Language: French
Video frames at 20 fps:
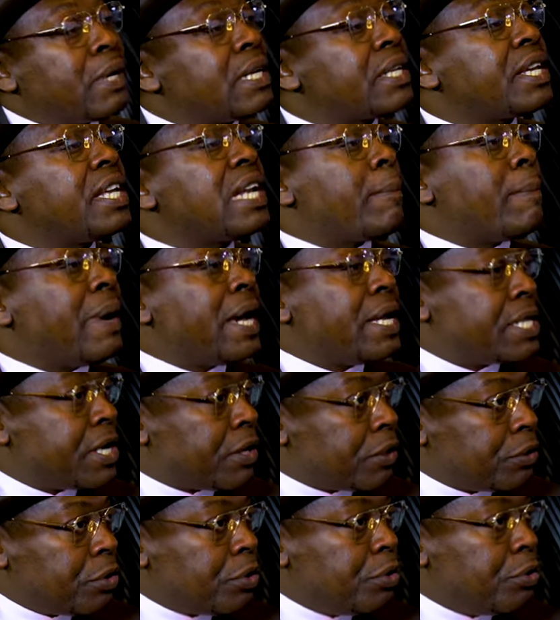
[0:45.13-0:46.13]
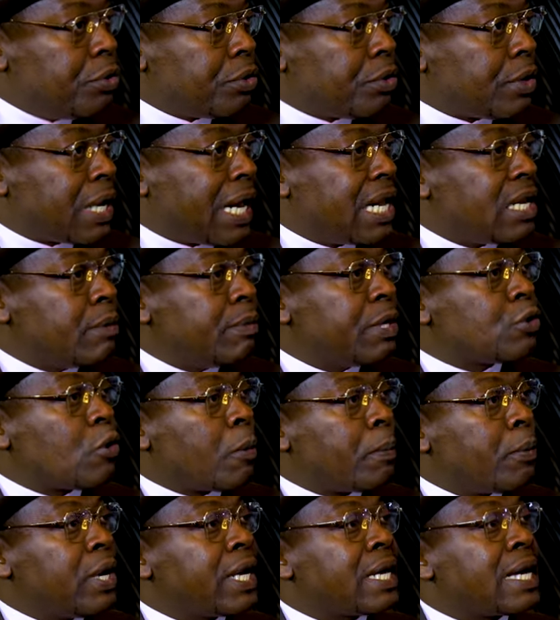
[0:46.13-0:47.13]
plainte qui n'a pas été retenue. À la limite,
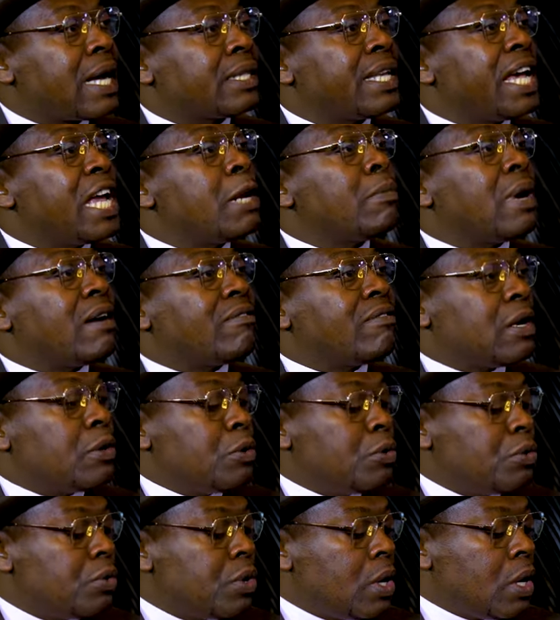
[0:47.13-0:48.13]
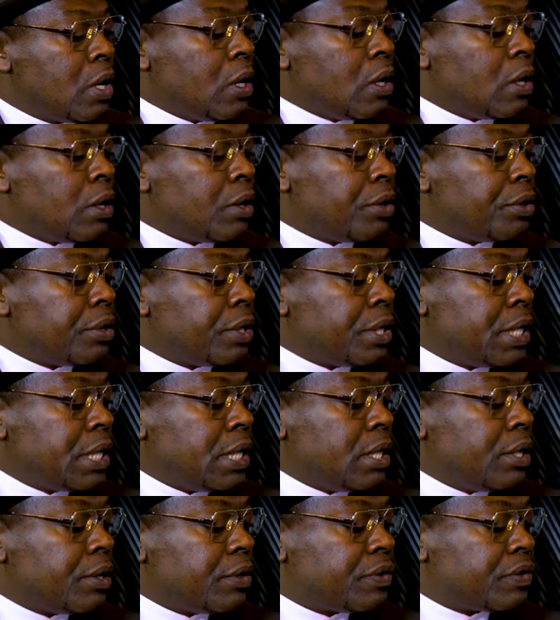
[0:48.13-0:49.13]
on peut l'écarter. Elle m'a valu euh,
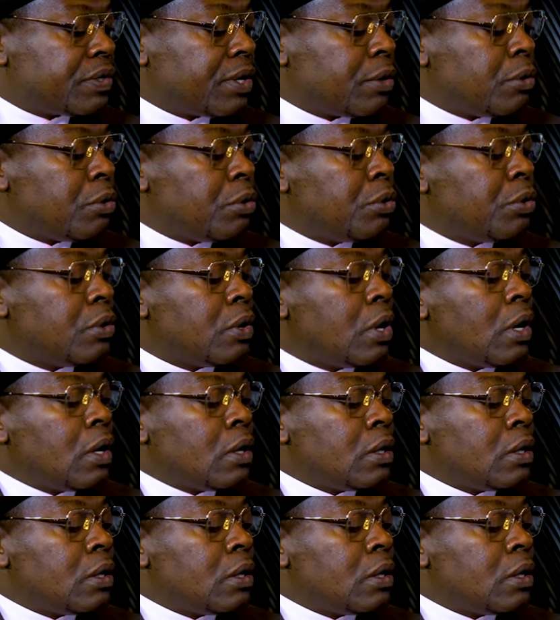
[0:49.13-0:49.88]
ni cellule,